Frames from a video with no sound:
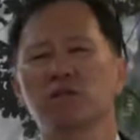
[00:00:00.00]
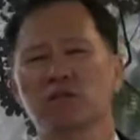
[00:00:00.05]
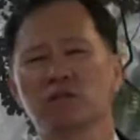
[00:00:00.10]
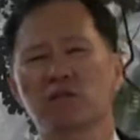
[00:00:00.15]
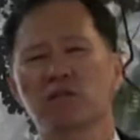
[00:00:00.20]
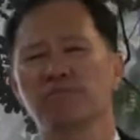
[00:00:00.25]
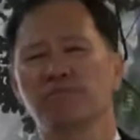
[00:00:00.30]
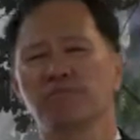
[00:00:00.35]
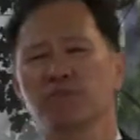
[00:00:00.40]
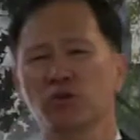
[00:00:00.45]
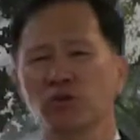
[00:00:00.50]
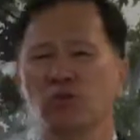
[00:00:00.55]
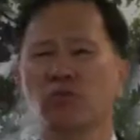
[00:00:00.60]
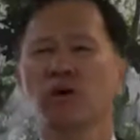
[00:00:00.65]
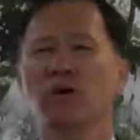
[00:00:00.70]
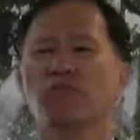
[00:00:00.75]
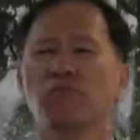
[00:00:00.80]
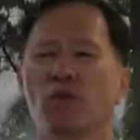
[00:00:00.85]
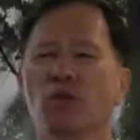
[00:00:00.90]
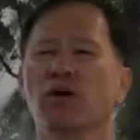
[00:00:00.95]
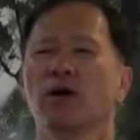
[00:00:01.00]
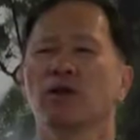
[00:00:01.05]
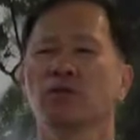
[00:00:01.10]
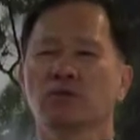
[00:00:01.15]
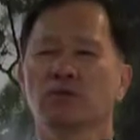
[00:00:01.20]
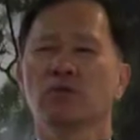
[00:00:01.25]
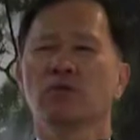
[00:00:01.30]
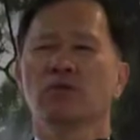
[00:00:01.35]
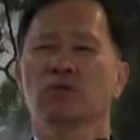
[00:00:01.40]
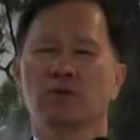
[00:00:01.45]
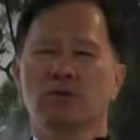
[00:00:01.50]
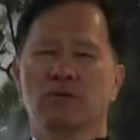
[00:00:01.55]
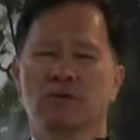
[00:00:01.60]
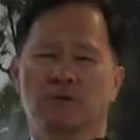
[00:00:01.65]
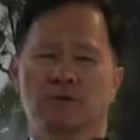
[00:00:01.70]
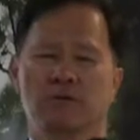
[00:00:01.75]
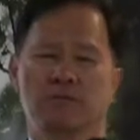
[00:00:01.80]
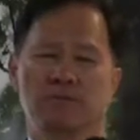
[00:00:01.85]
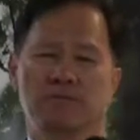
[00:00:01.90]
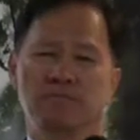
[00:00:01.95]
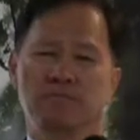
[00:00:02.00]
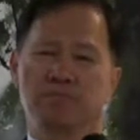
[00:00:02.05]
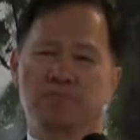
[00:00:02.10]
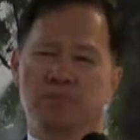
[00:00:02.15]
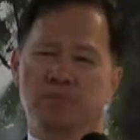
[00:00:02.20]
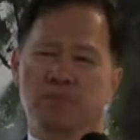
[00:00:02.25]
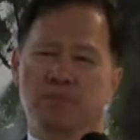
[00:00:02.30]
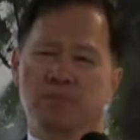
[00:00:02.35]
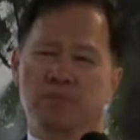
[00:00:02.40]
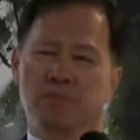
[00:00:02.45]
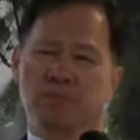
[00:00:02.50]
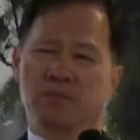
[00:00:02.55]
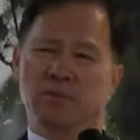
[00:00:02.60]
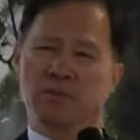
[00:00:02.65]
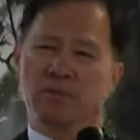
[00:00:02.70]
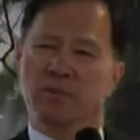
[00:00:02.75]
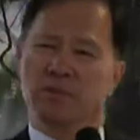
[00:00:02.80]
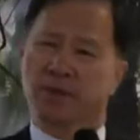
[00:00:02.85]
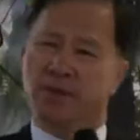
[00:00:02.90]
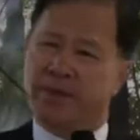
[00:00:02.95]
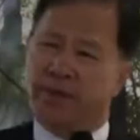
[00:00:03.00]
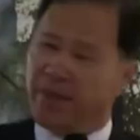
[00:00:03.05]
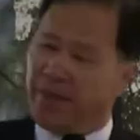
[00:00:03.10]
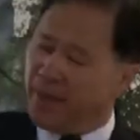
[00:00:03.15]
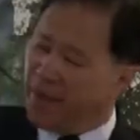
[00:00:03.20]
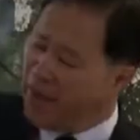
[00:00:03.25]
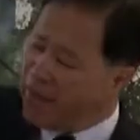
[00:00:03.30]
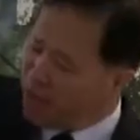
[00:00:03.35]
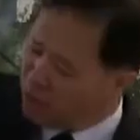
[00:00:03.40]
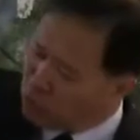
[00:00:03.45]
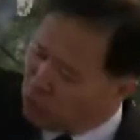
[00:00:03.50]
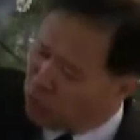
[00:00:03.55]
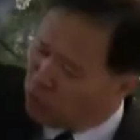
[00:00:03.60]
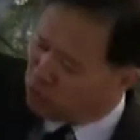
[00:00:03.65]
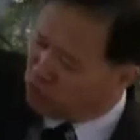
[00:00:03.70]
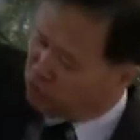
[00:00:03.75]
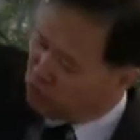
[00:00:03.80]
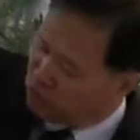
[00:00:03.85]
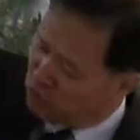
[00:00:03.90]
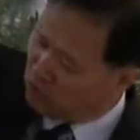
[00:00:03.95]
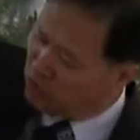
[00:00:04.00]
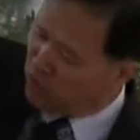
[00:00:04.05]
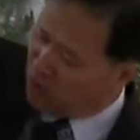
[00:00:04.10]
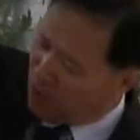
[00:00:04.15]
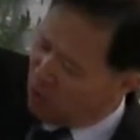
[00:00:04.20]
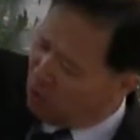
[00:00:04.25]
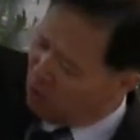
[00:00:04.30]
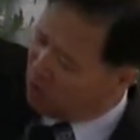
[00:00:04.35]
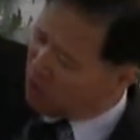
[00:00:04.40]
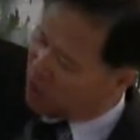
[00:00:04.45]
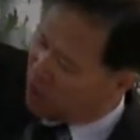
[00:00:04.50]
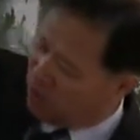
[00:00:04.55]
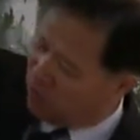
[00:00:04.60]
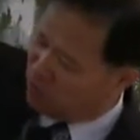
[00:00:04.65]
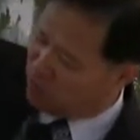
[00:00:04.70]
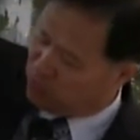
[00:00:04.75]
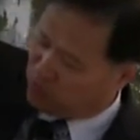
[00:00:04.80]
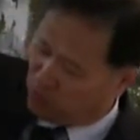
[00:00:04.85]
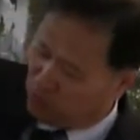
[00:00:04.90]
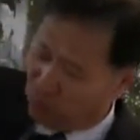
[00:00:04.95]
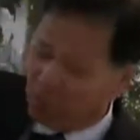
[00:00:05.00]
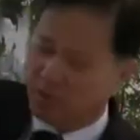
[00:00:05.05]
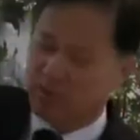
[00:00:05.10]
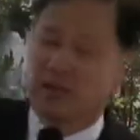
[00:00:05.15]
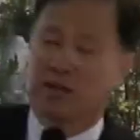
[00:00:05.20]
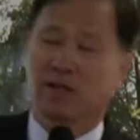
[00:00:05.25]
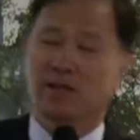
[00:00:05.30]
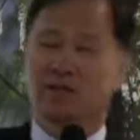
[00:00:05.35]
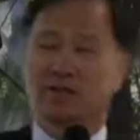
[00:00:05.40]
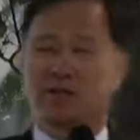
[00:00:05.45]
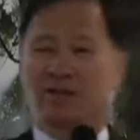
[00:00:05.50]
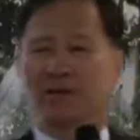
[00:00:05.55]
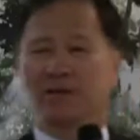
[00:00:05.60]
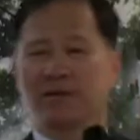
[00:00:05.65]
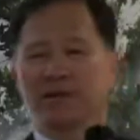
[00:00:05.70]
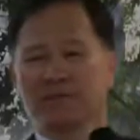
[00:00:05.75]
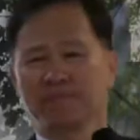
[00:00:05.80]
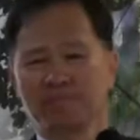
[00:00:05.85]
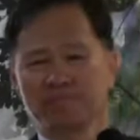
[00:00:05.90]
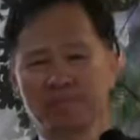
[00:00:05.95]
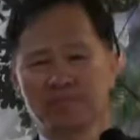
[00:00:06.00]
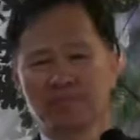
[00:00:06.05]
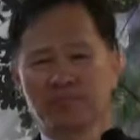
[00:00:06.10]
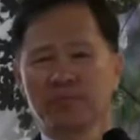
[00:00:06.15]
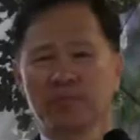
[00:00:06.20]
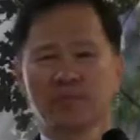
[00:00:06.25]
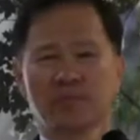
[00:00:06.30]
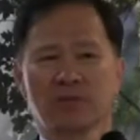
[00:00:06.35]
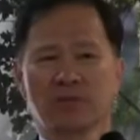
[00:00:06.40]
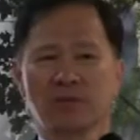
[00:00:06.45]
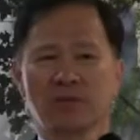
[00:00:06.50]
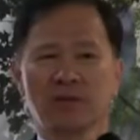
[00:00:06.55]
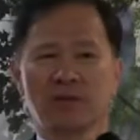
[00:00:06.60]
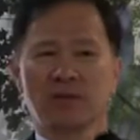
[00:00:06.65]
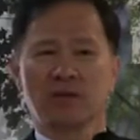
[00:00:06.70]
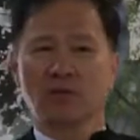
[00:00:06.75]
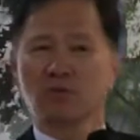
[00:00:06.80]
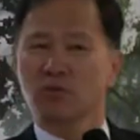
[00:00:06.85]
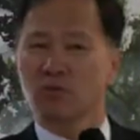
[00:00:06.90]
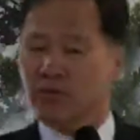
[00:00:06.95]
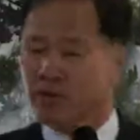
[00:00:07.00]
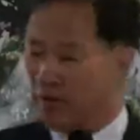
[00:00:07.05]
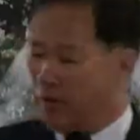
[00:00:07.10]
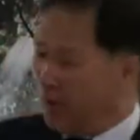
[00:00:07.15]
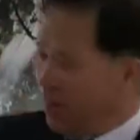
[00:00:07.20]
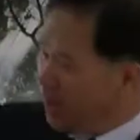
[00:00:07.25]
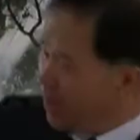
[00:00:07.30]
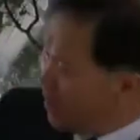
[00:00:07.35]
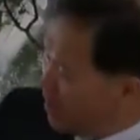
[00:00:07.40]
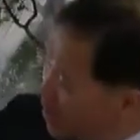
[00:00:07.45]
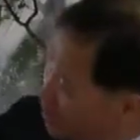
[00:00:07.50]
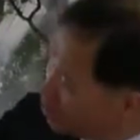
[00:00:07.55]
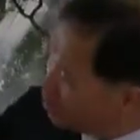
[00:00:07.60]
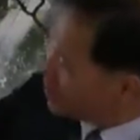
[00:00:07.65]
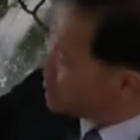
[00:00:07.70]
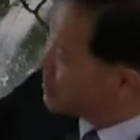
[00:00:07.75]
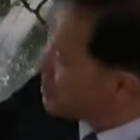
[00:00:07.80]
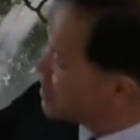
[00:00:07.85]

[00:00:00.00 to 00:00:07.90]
일으킬 필요가 뭐가 있어요? 계속 줄줄 나오게 하옵소서 이랬지. 그리고 계속